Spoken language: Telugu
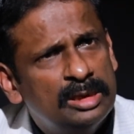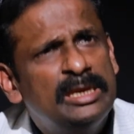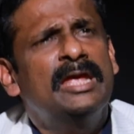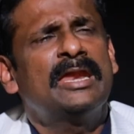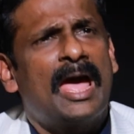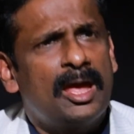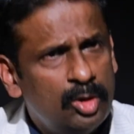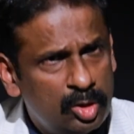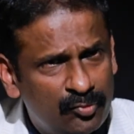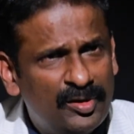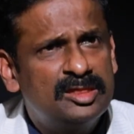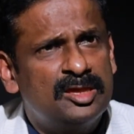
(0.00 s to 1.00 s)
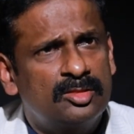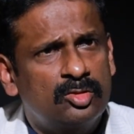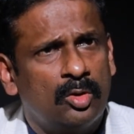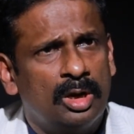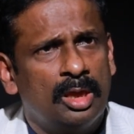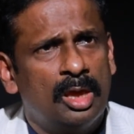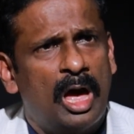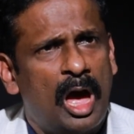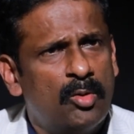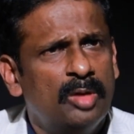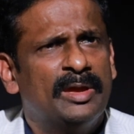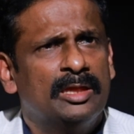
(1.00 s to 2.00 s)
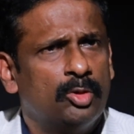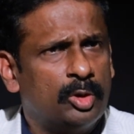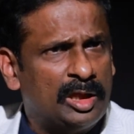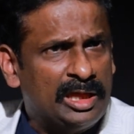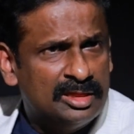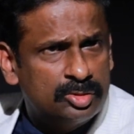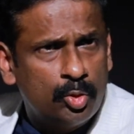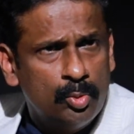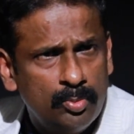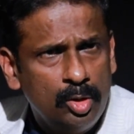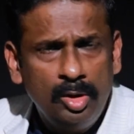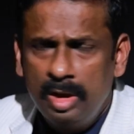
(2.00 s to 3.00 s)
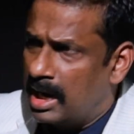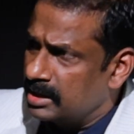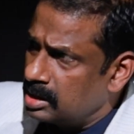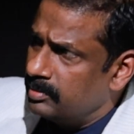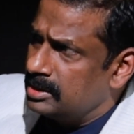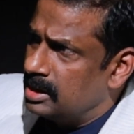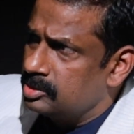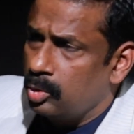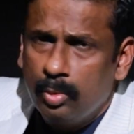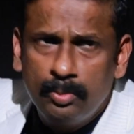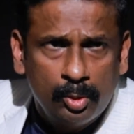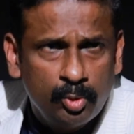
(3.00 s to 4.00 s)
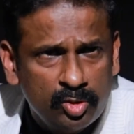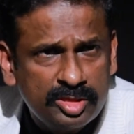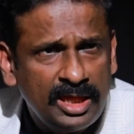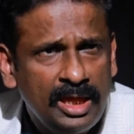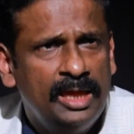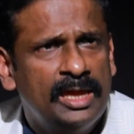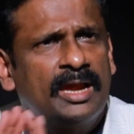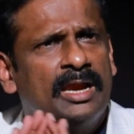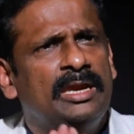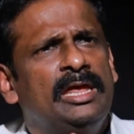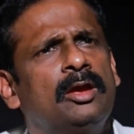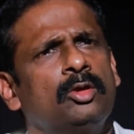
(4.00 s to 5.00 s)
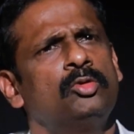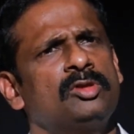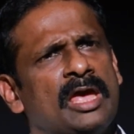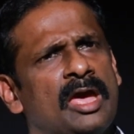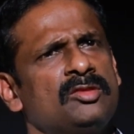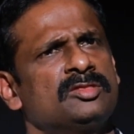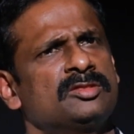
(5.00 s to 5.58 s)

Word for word: నీ న్యాయం నువ్వే చేసుకోవాలి ఆవిడ మీద ఒక ఇంత ఉమ్ము అతని మీద ఇంత ఉమ్ము ఊసి ఇక్కడ నీకు నువ్వు న్యాయం